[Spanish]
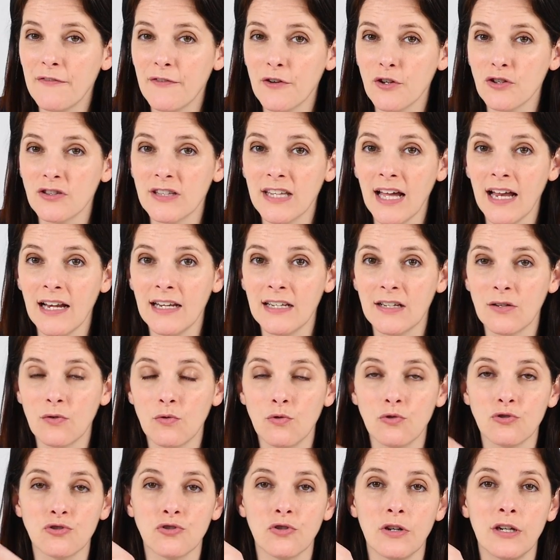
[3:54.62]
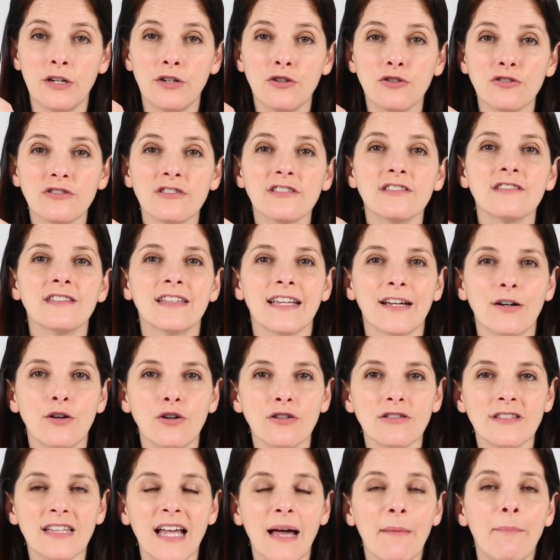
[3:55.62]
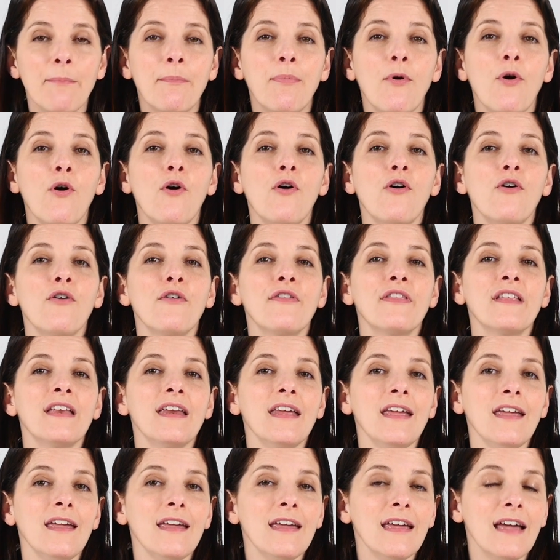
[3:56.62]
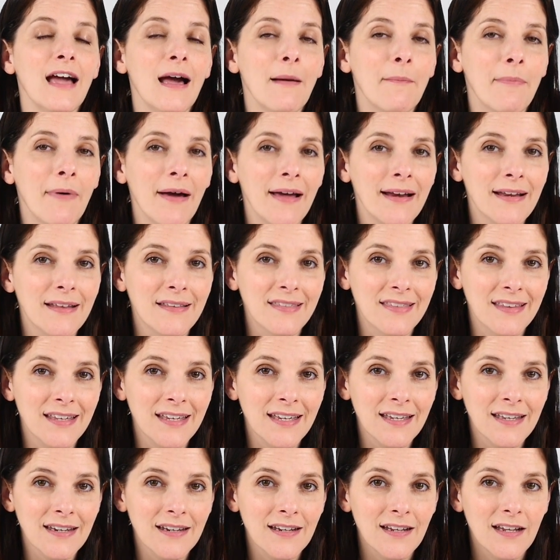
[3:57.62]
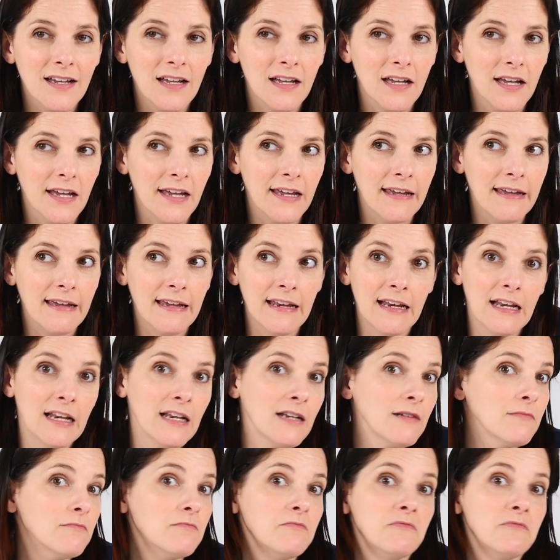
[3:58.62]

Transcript: frontal, incluso el notch de gota podría parecer el